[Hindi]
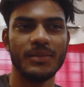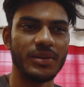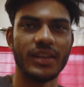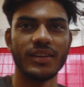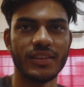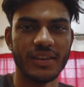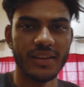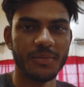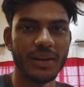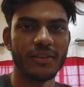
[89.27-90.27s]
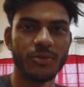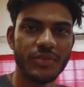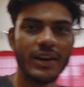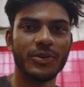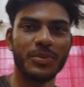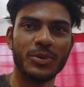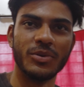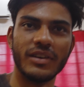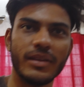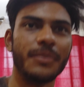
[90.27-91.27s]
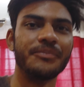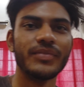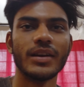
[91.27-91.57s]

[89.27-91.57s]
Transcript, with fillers: पता नहीं कितनी है बहरहाल वो फ्लैटों पे रुल रही हैं